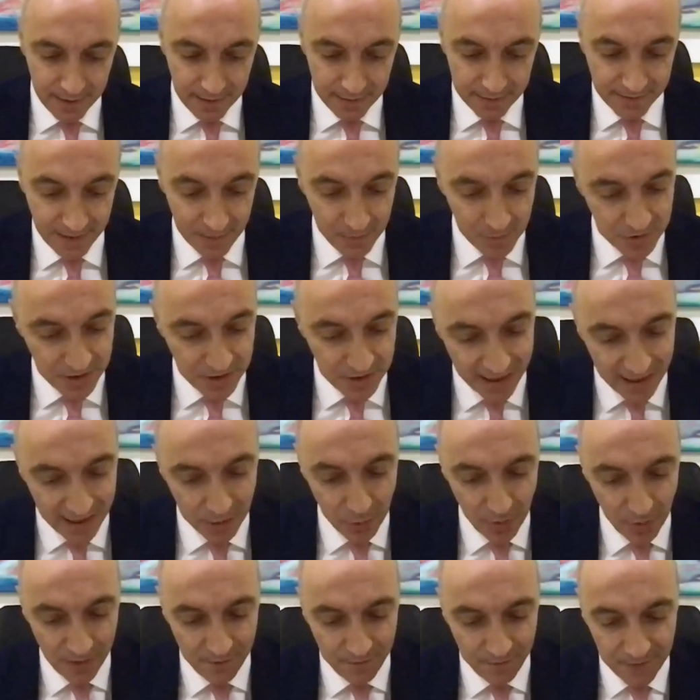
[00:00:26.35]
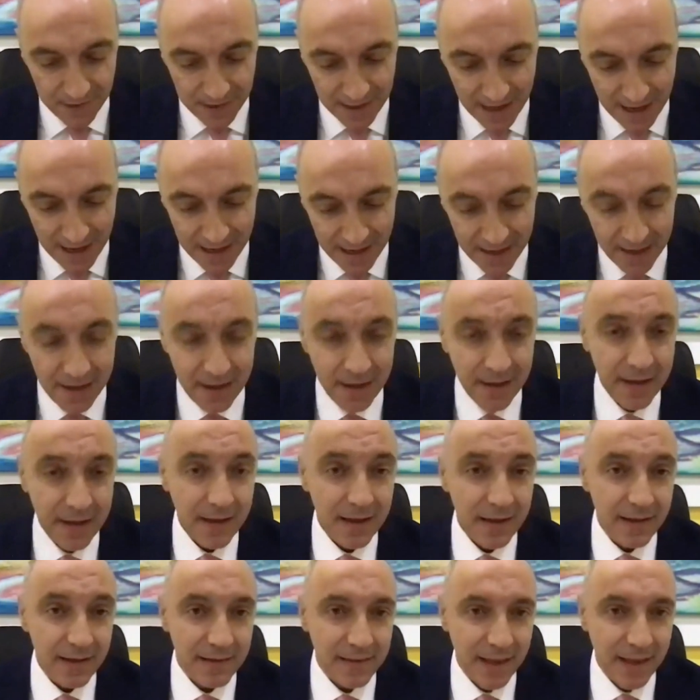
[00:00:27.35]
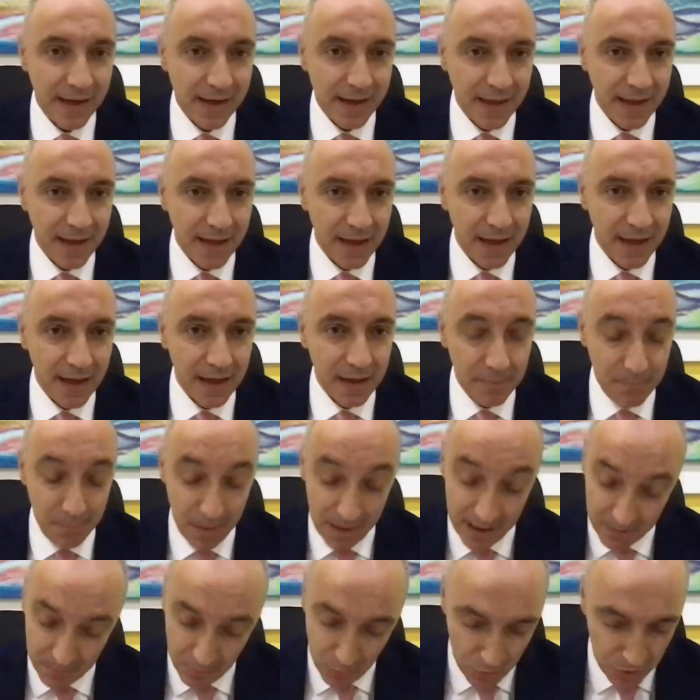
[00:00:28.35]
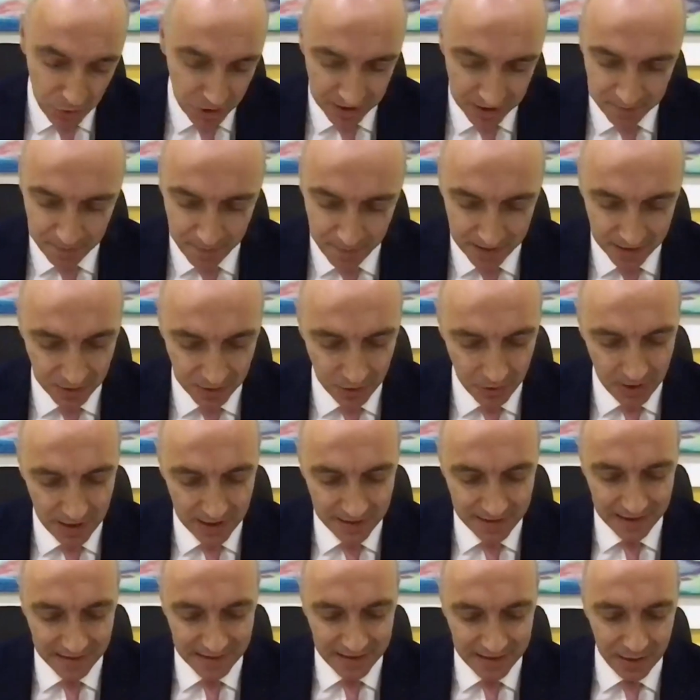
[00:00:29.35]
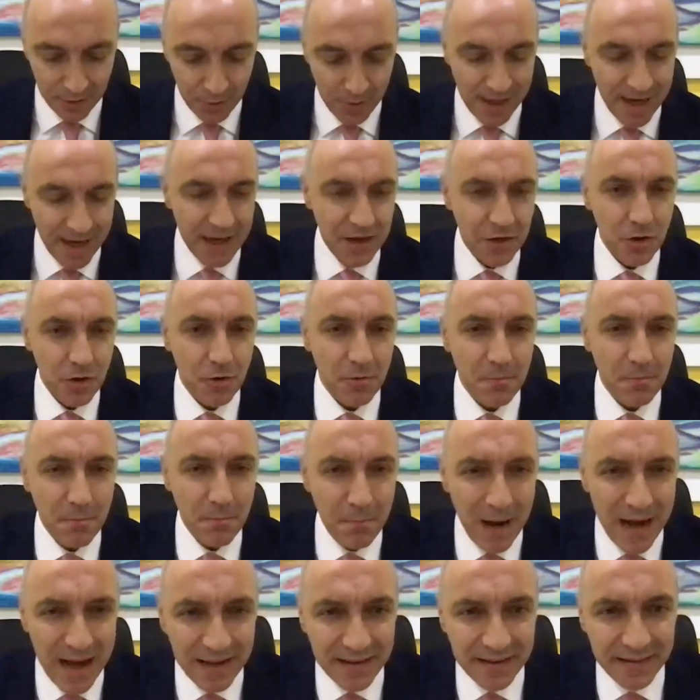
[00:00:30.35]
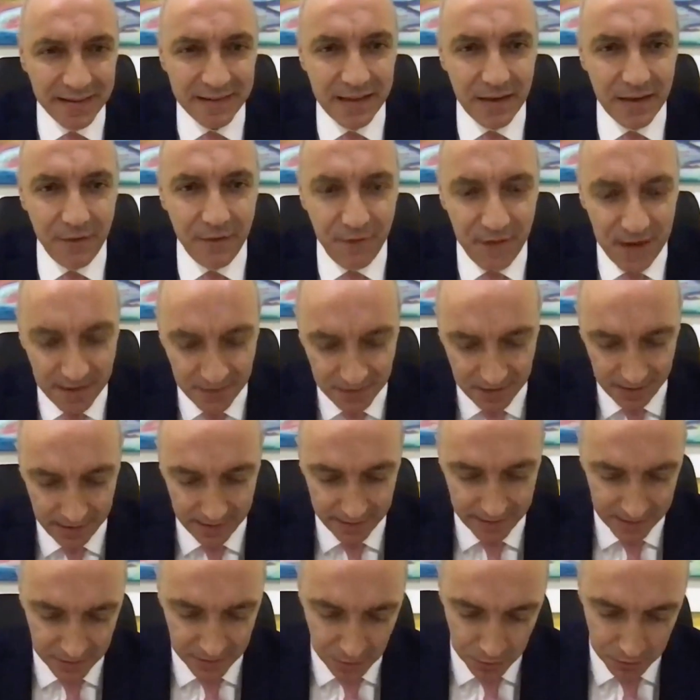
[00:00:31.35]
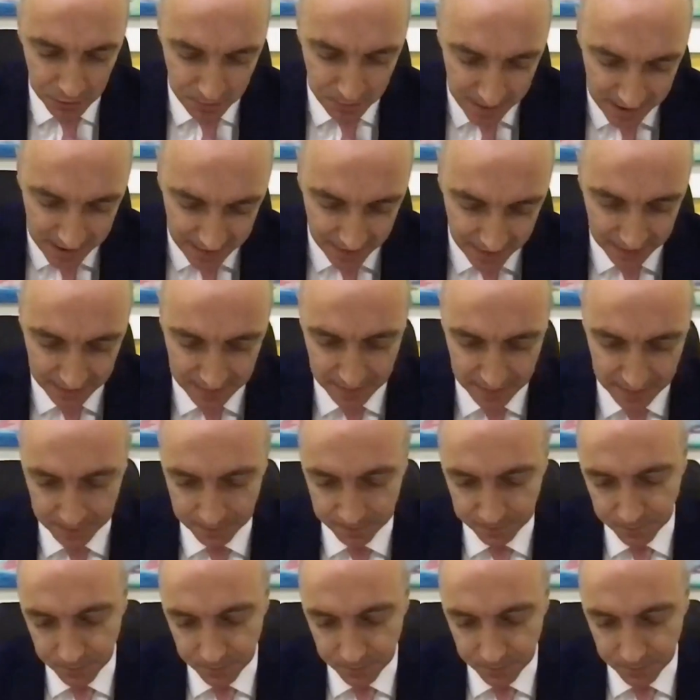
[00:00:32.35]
Estamos llegando al final del que para muchas personas ha sido el año más difícil de sus vidas,